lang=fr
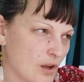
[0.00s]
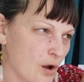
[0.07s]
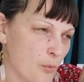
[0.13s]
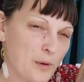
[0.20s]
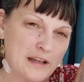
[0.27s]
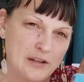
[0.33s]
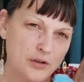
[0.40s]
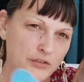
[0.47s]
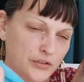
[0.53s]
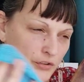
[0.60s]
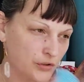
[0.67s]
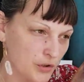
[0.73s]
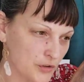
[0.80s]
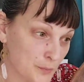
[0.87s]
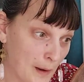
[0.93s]
en brillant
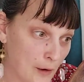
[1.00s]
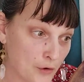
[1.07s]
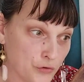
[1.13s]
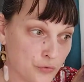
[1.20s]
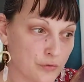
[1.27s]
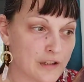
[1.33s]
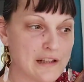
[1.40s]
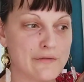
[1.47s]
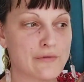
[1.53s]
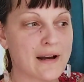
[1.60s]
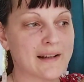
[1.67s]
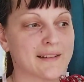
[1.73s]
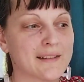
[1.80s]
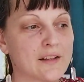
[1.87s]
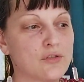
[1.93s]
en transparence, vous allez
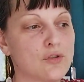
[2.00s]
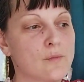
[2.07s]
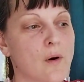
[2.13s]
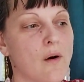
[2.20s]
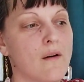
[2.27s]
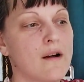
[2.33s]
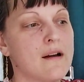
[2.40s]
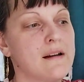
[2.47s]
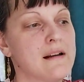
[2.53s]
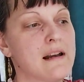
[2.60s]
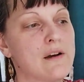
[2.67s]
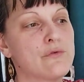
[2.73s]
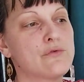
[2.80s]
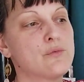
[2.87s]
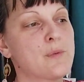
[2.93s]
voir exactement
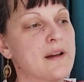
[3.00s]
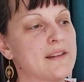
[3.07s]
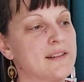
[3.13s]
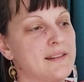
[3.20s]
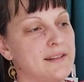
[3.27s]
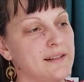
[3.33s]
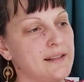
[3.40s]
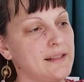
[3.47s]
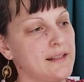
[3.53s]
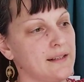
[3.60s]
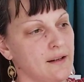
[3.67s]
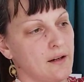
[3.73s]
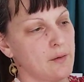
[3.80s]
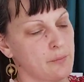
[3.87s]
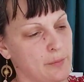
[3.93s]
là où vous passez,
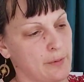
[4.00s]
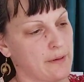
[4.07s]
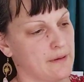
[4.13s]
hop.